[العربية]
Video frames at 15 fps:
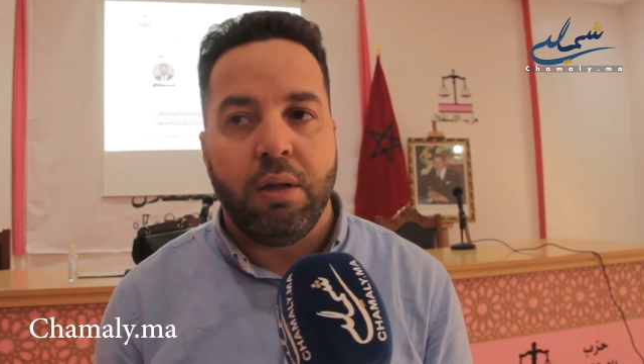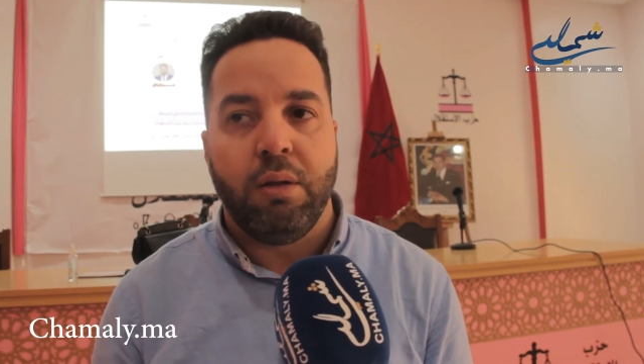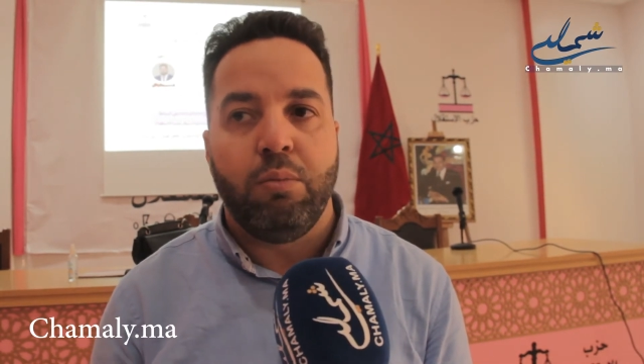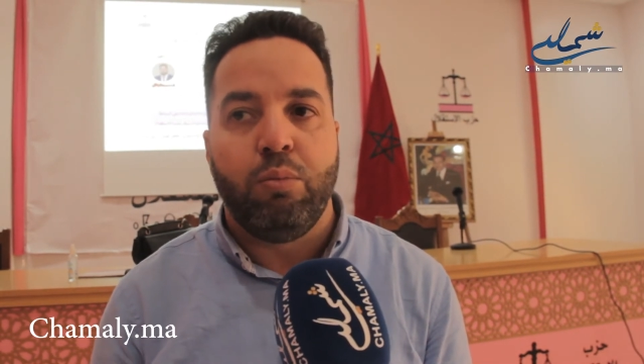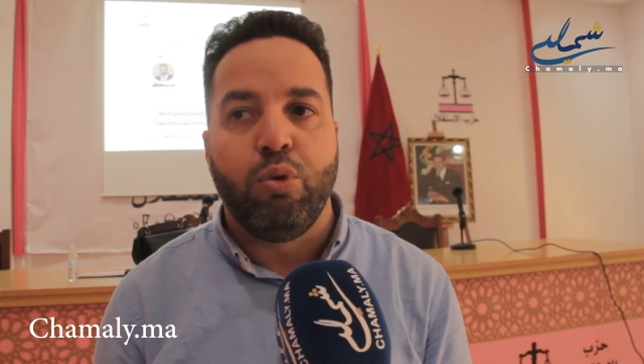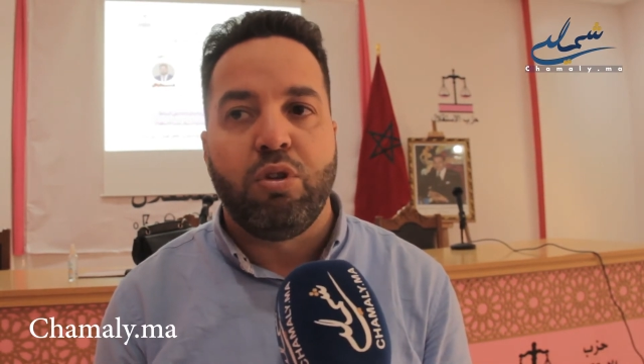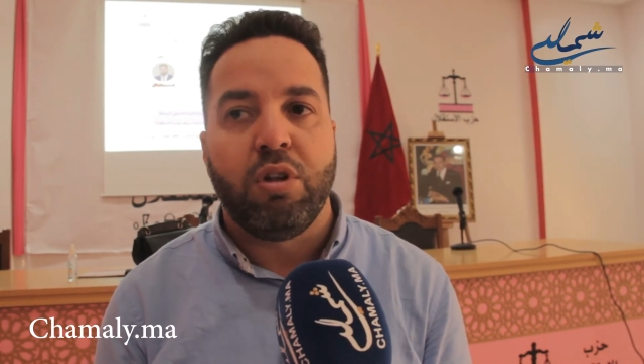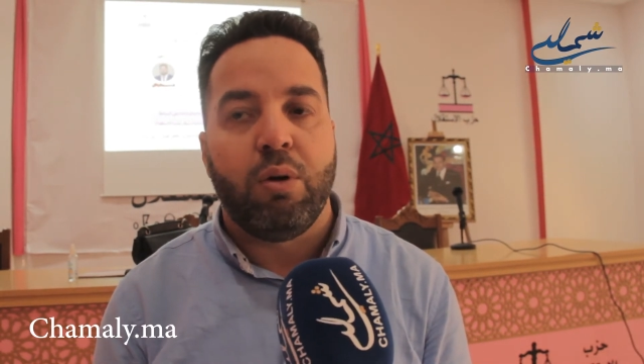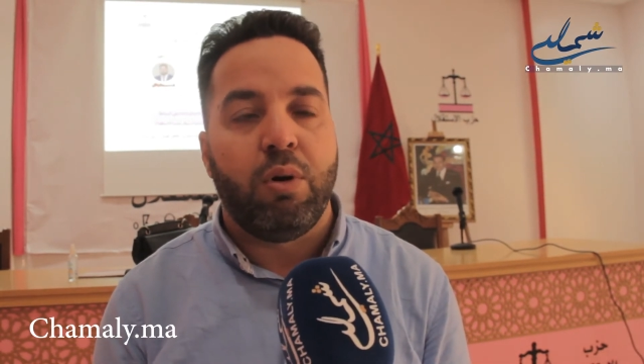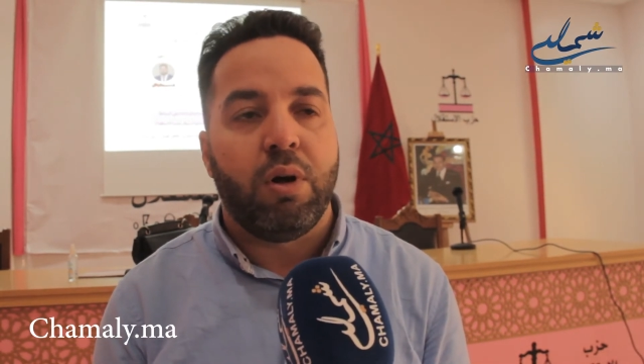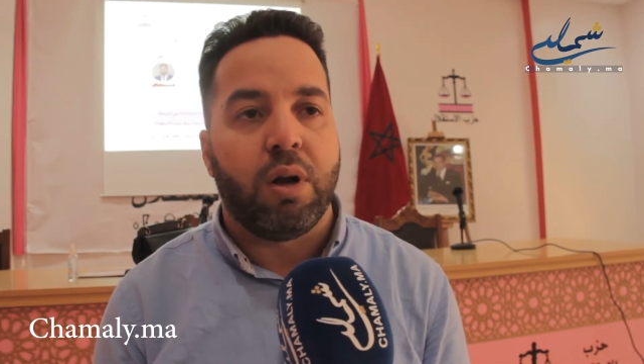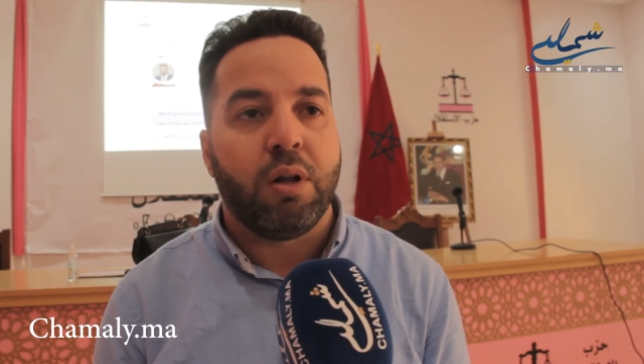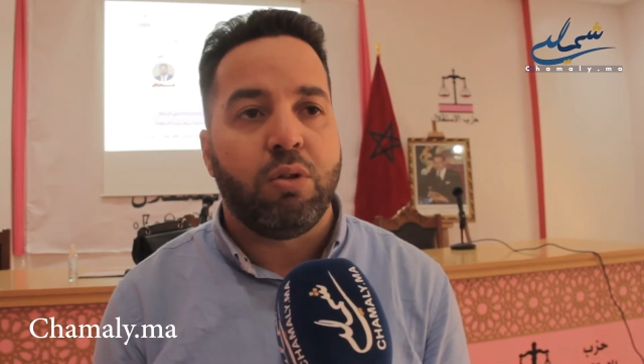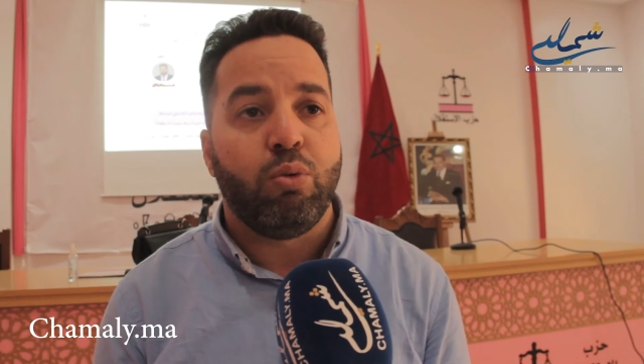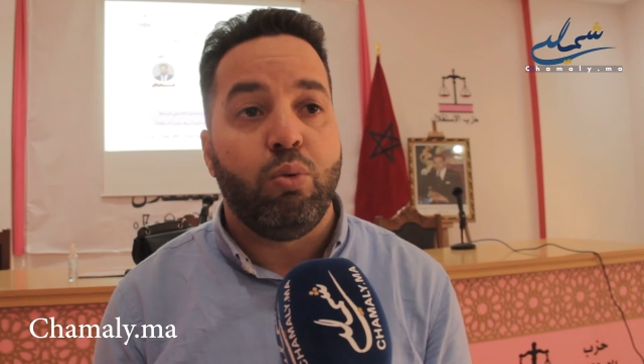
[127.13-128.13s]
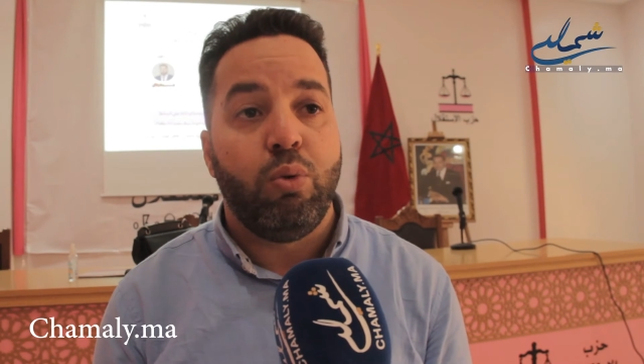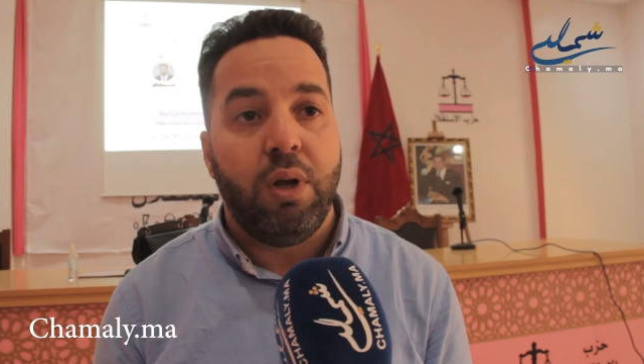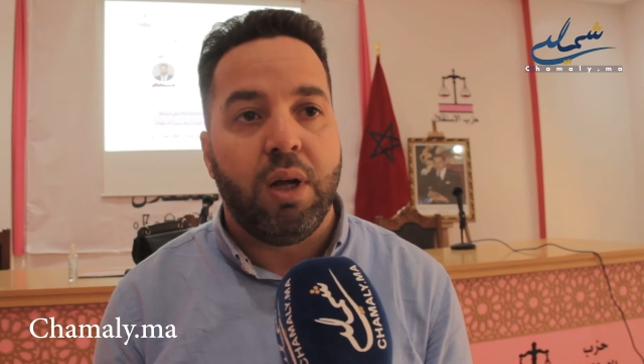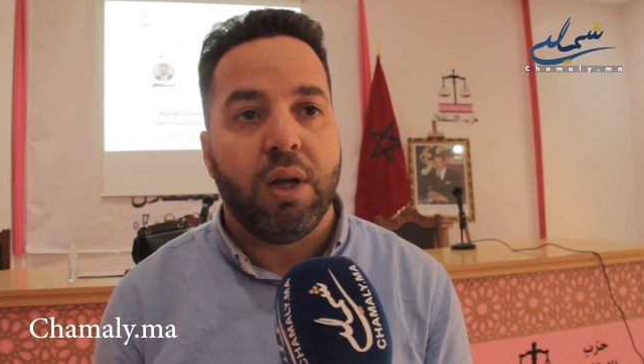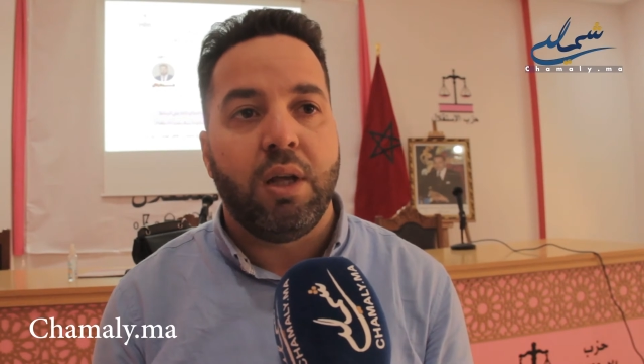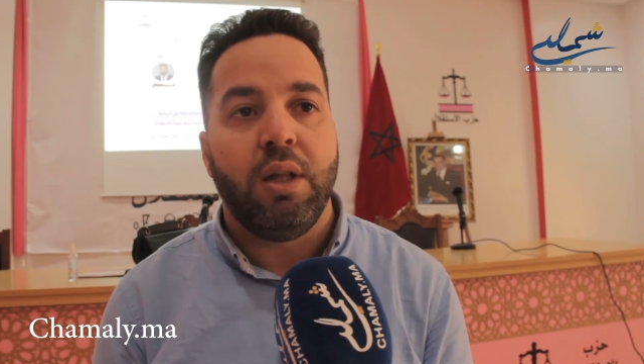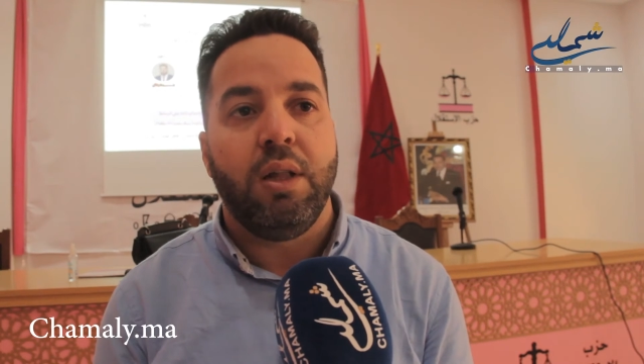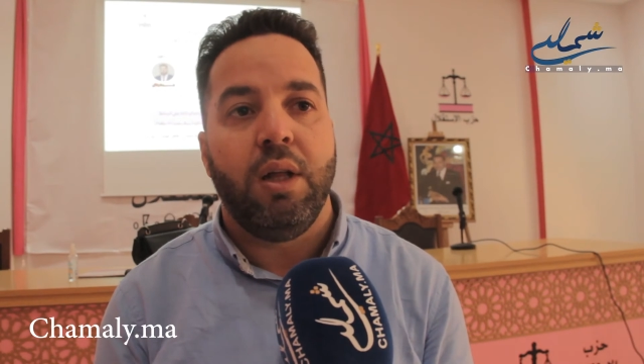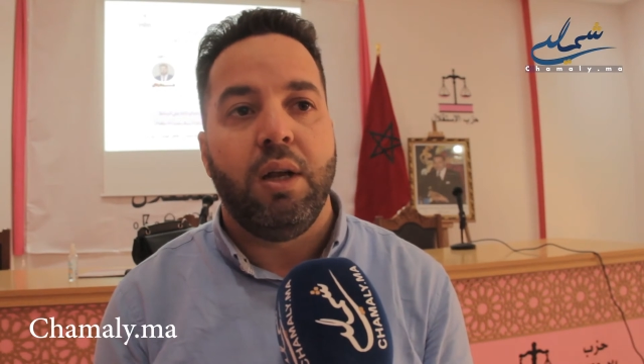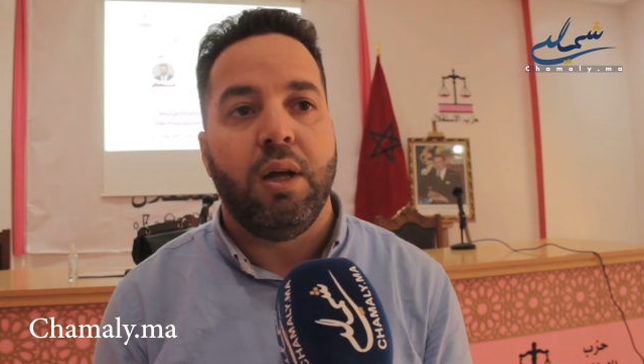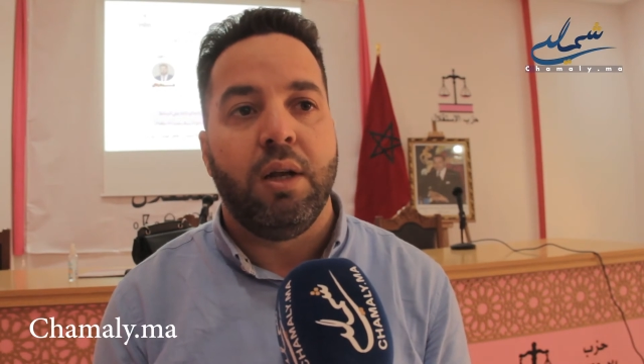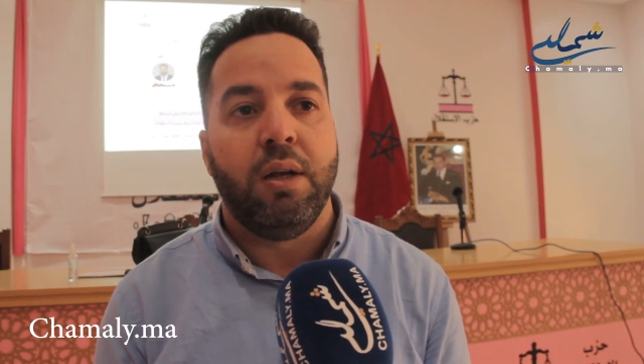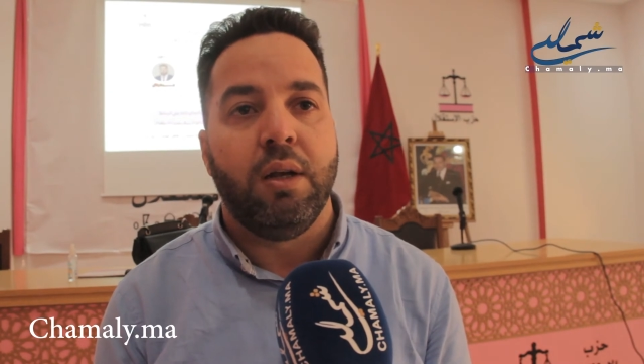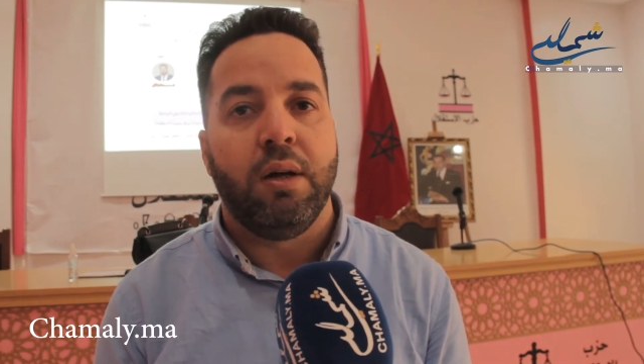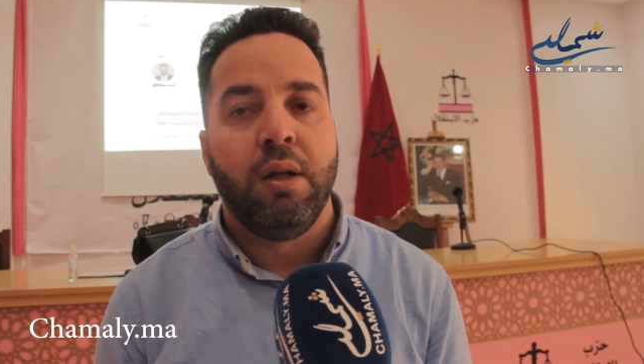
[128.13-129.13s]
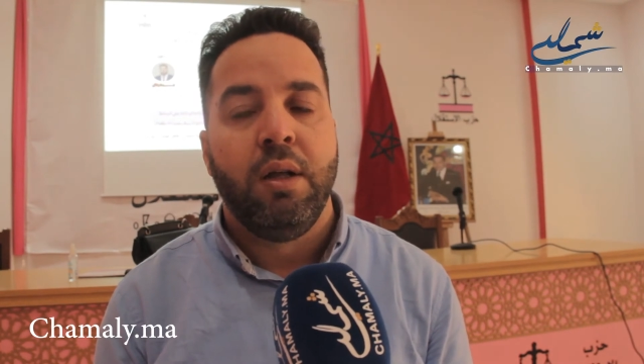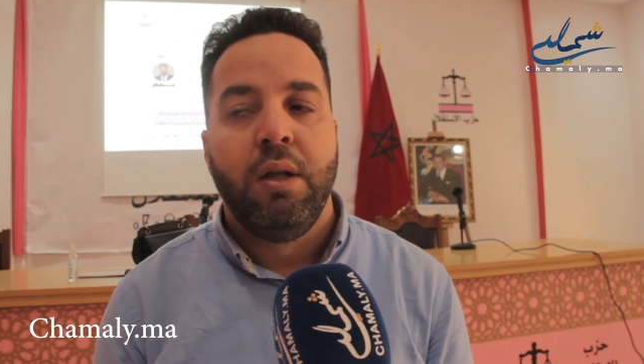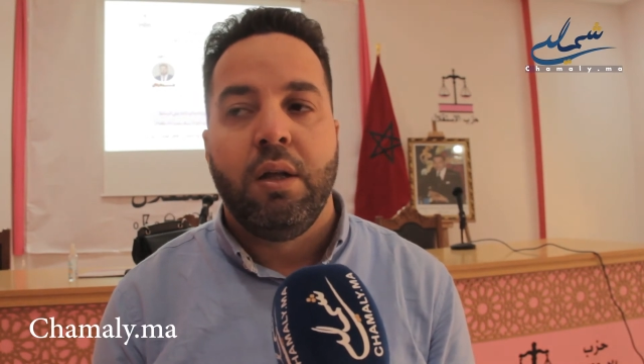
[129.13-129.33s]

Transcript: آه، متوارث والاكيد على ان